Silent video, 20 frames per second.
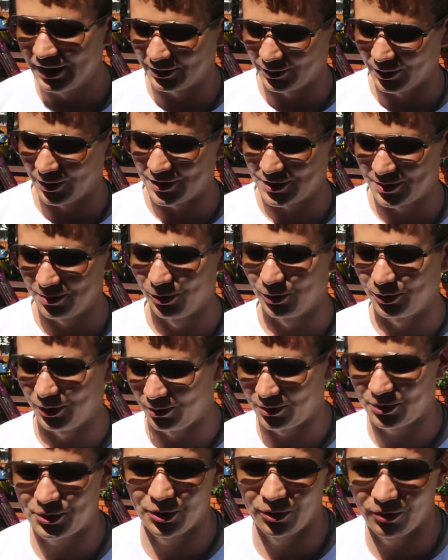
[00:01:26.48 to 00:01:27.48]
то есть
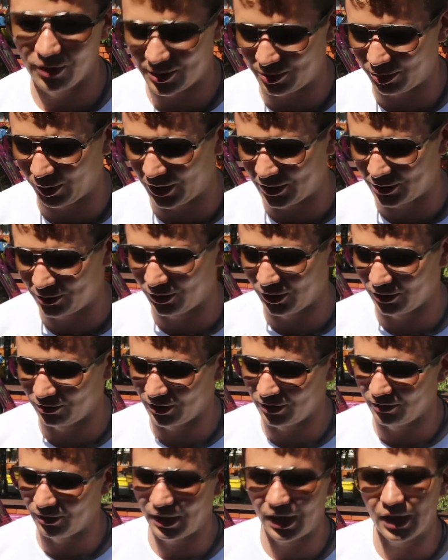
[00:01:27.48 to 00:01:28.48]
смотрим, что у вас происходит
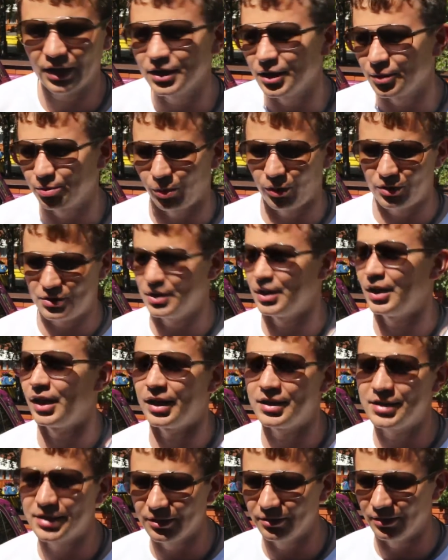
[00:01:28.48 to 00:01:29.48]
во дворах, не просто
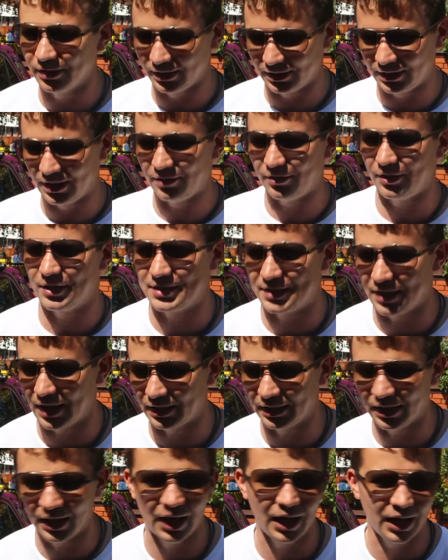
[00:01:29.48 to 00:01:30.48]
красивые да,
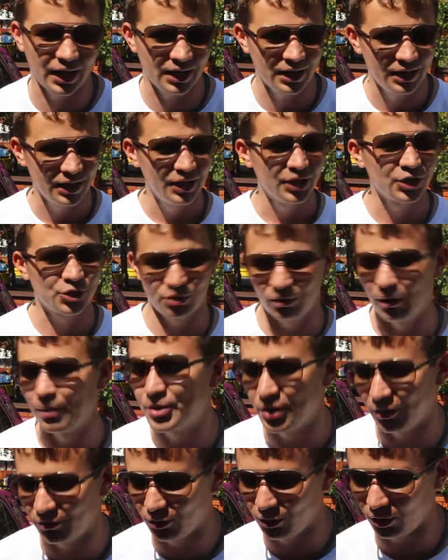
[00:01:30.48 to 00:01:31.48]
фасады, а что
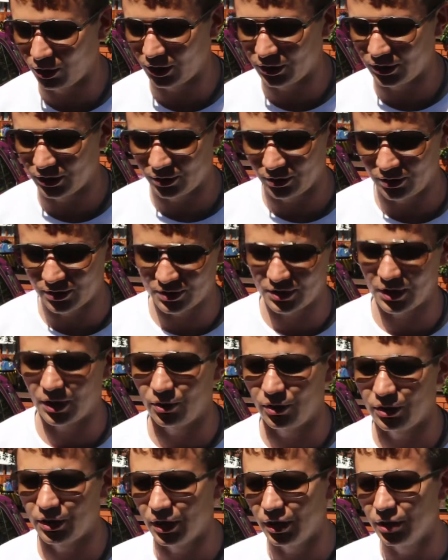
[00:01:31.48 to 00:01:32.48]
вообще в городе, то есть
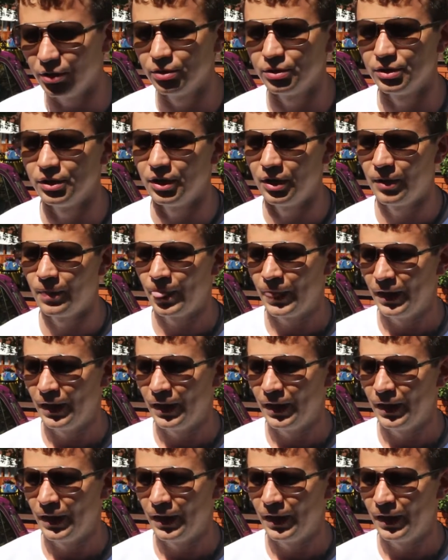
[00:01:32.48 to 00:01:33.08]
дороги, люди,